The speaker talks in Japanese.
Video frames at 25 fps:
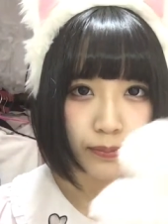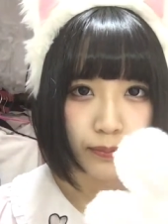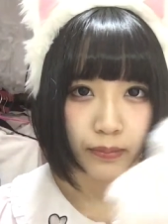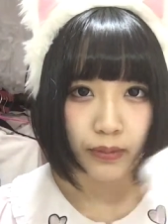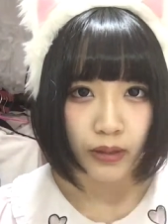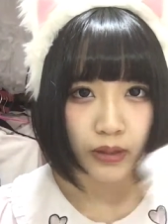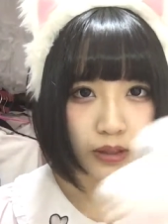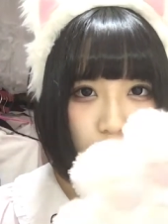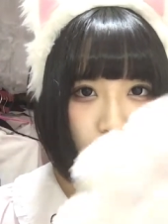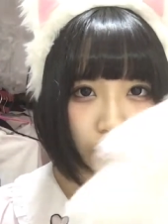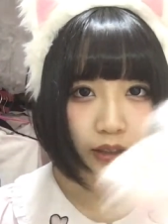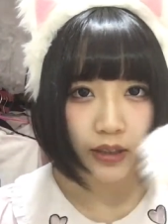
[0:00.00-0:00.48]

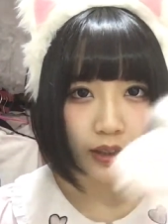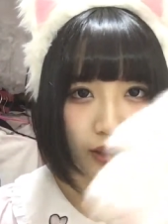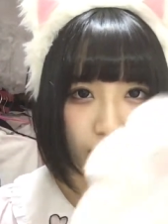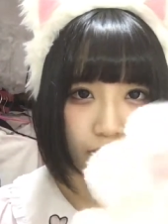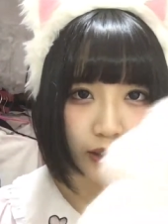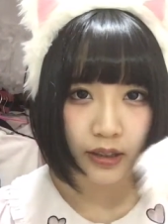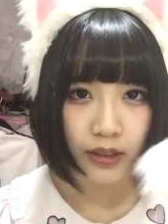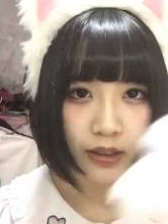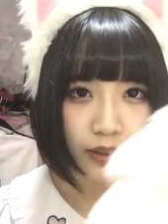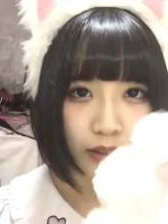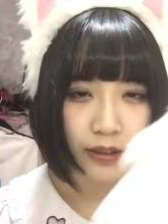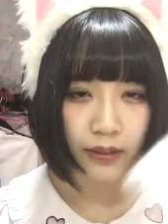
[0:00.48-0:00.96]
また
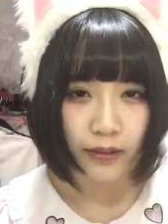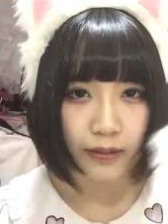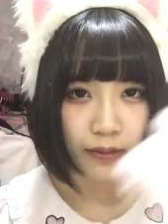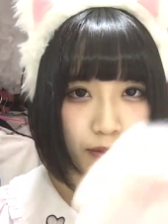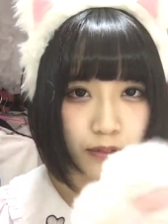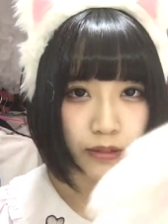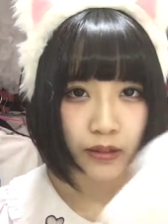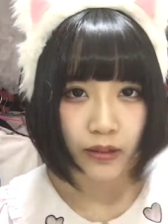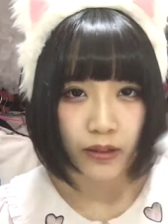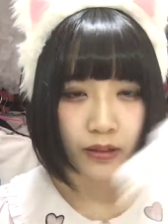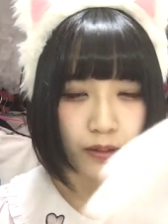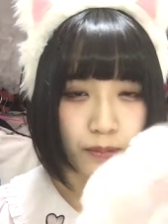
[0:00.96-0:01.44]
ね
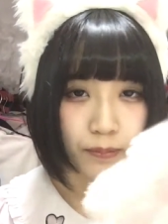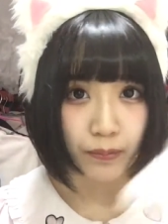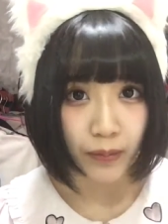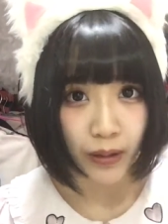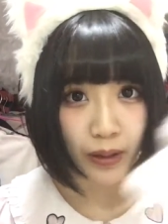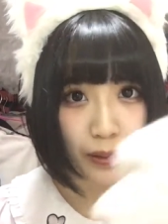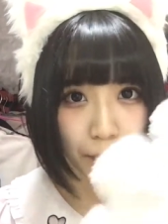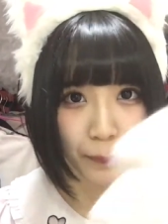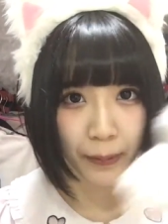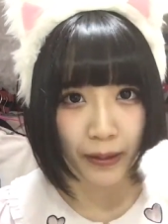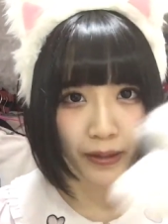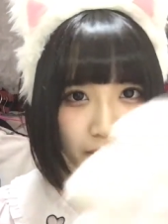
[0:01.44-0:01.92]

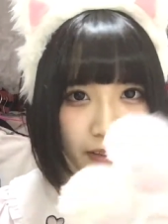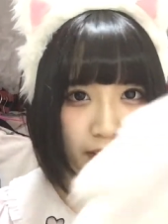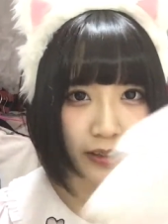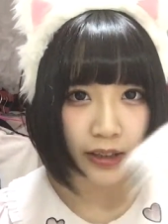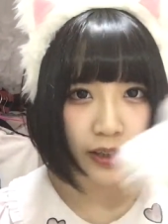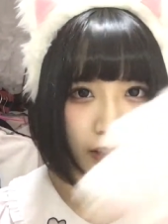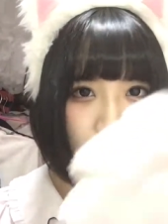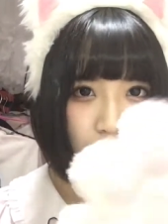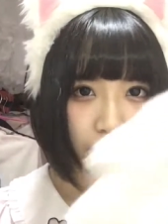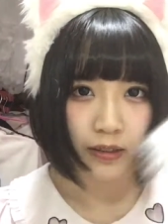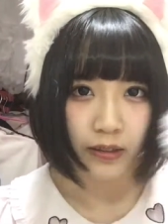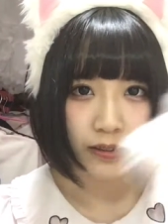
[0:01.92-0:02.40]
バイバイ
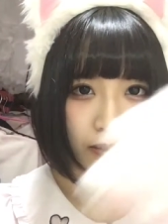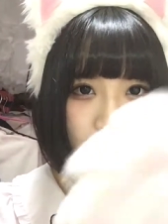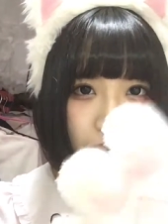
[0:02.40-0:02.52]
にゃん